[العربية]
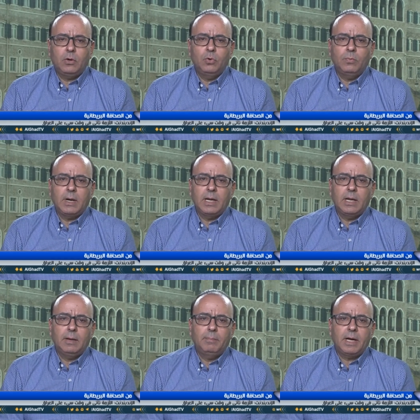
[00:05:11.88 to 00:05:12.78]
يعوم
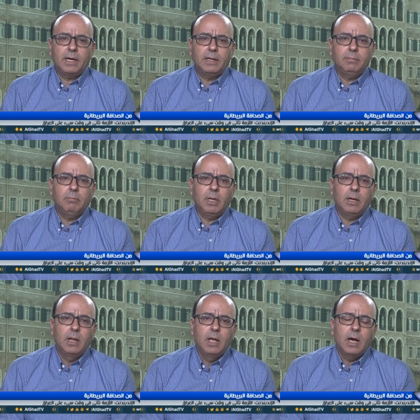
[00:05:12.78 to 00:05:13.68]
على بحر
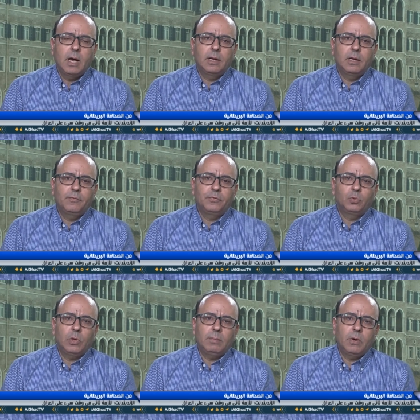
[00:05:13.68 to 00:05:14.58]
من
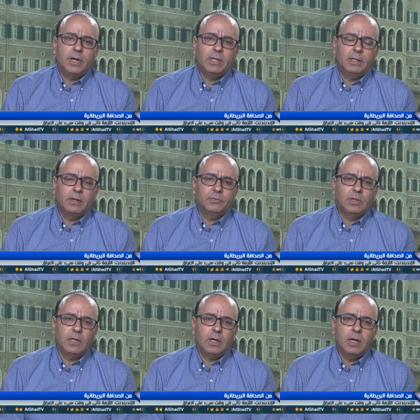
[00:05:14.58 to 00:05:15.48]
النفط والموارد
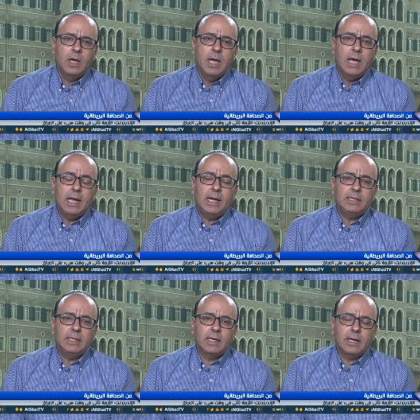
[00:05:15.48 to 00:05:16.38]
النفطية
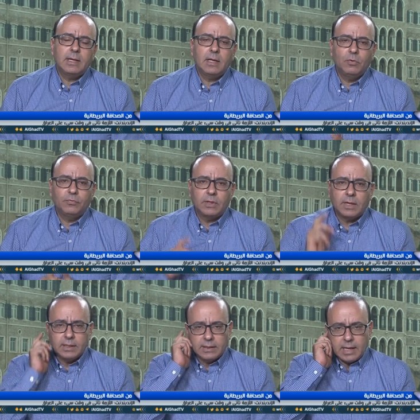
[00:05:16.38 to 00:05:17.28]
التي كان
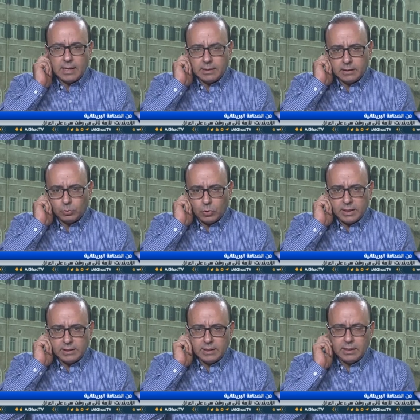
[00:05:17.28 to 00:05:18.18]
يفترض أن
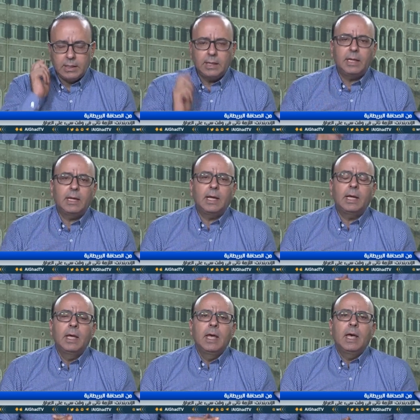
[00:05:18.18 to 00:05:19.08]
تؤدي
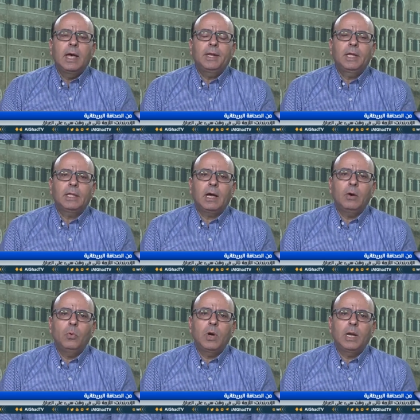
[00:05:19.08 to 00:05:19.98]
إلى أن
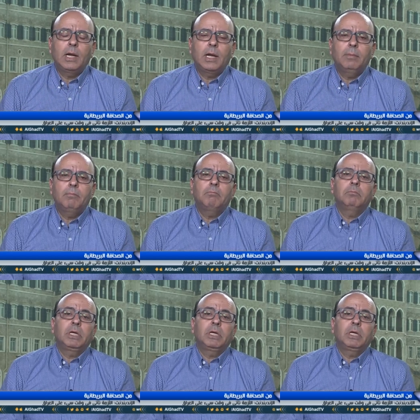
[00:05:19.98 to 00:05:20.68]
يتحول